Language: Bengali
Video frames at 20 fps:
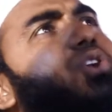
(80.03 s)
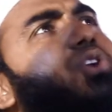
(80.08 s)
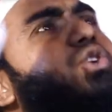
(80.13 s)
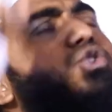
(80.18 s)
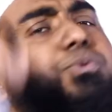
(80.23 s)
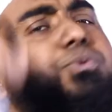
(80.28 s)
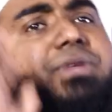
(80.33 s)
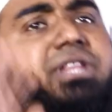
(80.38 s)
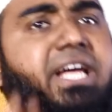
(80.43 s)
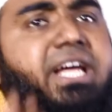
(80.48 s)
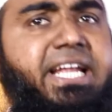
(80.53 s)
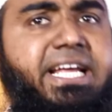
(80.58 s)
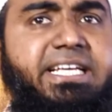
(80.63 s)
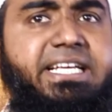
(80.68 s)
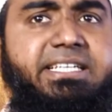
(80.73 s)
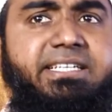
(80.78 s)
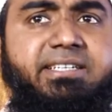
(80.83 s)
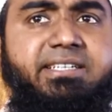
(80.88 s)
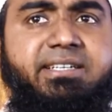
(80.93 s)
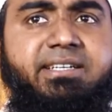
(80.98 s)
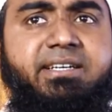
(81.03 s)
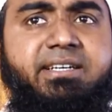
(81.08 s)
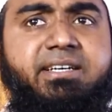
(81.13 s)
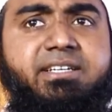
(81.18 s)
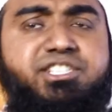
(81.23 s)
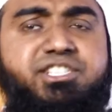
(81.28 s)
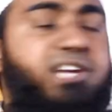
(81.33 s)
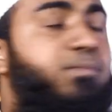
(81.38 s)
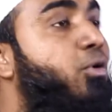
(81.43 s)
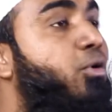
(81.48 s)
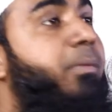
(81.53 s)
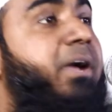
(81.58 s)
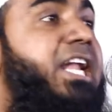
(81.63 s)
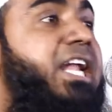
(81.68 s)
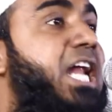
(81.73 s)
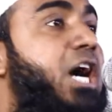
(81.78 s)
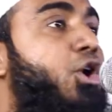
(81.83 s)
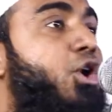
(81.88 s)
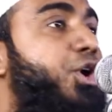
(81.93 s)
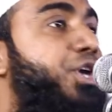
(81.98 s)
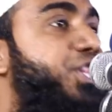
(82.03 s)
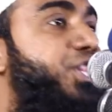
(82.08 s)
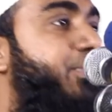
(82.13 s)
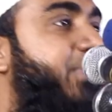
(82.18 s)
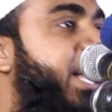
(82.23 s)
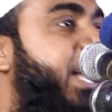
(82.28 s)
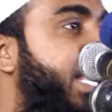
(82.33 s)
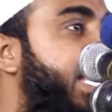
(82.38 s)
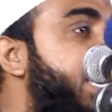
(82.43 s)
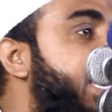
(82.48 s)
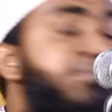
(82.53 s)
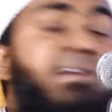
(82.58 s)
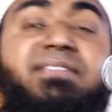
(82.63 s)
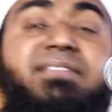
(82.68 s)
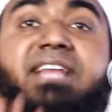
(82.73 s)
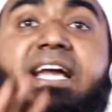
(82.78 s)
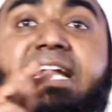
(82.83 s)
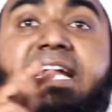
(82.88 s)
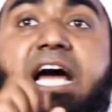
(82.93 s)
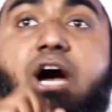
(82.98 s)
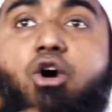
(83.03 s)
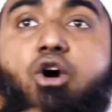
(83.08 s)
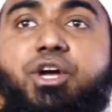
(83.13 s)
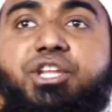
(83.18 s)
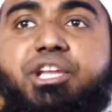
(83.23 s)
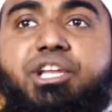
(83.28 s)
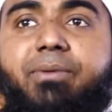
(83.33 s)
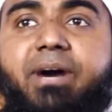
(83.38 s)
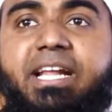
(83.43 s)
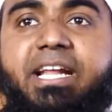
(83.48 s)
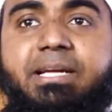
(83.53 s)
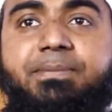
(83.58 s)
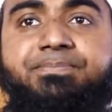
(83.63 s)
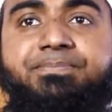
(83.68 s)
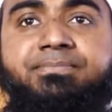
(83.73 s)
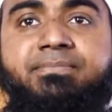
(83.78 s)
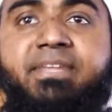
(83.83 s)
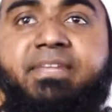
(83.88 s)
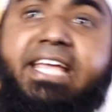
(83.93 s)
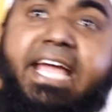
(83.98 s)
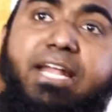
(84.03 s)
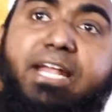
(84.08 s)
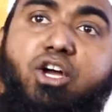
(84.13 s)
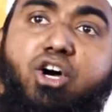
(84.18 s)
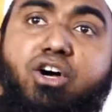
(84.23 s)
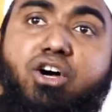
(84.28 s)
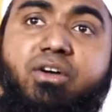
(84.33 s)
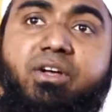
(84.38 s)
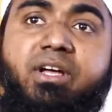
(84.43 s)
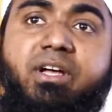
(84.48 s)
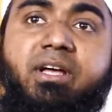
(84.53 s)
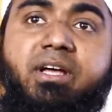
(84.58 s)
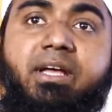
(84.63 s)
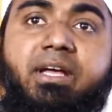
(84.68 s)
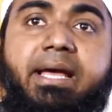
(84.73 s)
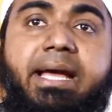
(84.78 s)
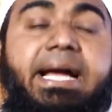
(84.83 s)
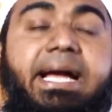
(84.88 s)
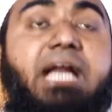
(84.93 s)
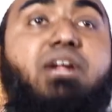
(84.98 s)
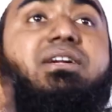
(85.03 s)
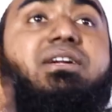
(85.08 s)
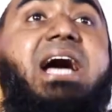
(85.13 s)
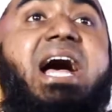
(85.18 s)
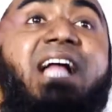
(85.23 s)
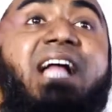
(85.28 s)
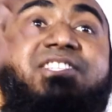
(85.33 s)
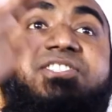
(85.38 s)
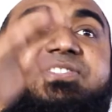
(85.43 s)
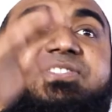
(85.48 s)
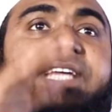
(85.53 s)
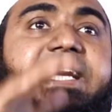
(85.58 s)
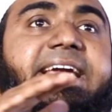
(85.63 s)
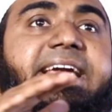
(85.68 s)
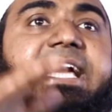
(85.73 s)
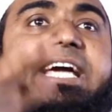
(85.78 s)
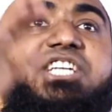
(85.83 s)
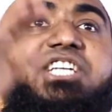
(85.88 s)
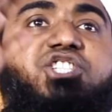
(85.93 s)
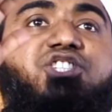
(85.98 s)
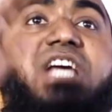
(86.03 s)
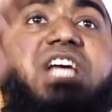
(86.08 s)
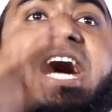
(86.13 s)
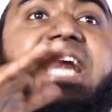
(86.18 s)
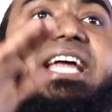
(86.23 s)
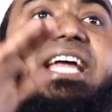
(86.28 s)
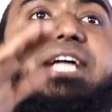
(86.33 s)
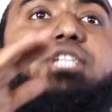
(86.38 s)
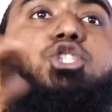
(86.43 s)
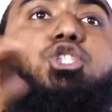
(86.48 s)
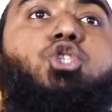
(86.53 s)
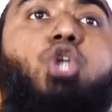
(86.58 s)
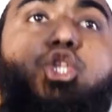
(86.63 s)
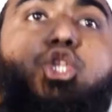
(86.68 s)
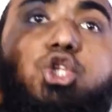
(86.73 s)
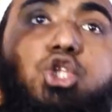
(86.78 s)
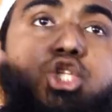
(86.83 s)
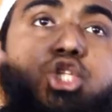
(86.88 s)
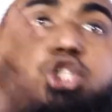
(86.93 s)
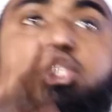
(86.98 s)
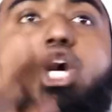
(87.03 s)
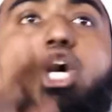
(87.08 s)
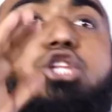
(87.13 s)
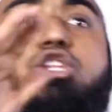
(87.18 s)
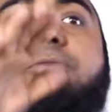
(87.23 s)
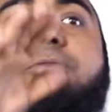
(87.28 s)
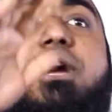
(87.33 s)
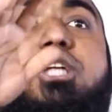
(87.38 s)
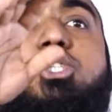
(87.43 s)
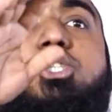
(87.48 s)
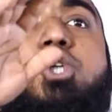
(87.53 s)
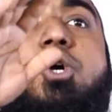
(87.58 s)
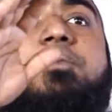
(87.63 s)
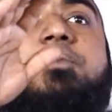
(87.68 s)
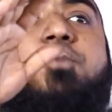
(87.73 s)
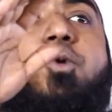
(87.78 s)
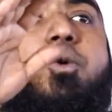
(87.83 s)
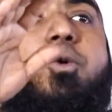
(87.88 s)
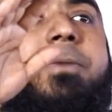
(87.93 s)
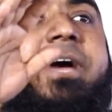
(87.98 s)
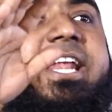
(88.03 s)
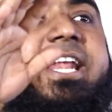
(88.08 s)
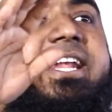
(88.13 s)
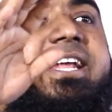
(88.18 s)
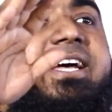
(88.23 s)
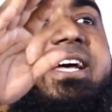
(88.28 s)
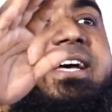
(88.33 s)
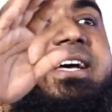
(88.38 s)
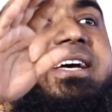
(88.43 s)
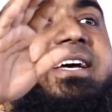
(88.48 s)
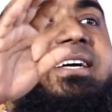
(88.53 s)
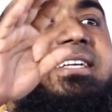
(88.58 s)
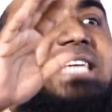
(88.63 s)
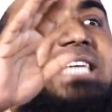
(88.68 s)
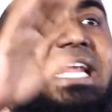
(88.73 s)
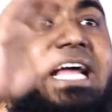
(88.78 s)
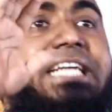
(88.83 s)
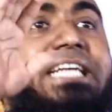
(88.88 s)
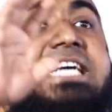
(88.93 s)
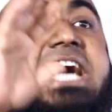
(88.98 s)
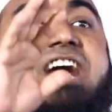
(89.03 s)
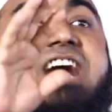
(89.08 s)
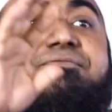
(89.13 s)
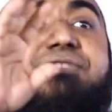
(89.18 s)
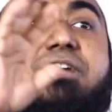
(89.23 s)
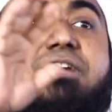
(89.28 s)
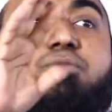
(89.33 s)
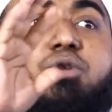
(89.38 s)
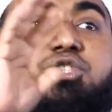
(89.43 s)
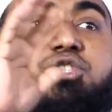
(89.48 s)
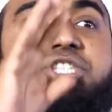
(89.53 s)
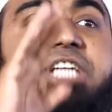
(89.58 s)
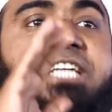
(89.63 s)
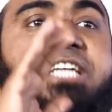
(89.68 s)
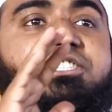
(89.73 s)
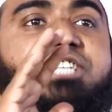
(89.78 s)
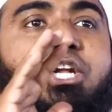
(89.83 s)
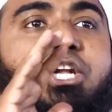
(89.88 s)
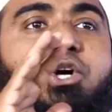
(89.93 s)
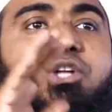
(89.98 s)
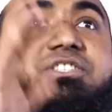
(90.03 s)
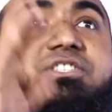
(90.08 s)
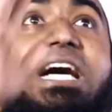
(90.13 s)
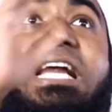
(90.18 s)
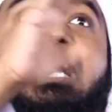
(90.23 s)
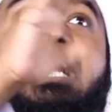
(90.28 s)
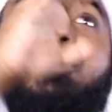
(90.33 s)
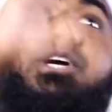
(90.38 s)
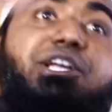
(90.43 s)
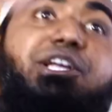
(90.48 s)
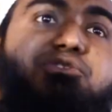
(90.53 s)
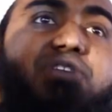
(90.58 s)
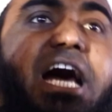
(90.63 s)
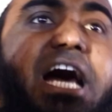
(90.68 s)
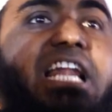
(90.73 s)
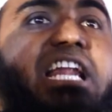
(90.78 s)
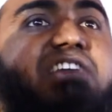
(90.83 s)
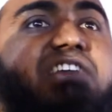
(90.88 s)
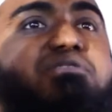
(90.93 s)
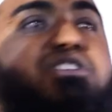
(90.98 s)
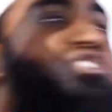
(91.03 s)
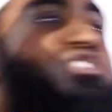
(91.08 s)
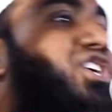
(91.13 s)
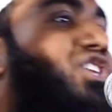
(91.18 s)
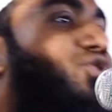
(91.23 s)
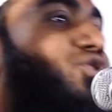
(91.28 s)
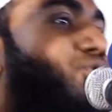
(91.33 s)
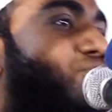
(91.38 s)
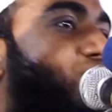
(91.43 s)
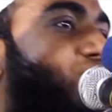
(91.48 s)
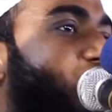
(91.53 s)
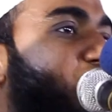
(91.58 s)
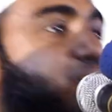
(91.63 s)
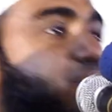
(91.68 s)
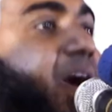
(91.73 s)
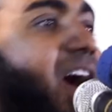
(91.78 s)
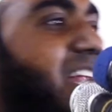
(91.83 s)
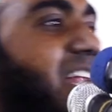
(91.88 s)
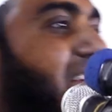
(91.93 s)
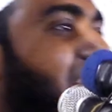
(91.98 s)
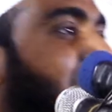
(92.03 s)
আছে অসুবিধা নাই সে মোমের নাও হইতে পারে ইমানদার নাও হইতে পারে কেন কারণ আজ থেকে সাড়ে চোদ্দ শত বছর পূর্বের যারা কাফের মুশ্রেক ছিল তারাও কিন্তু আল্লাহ বিশ্বাস করতো সুবান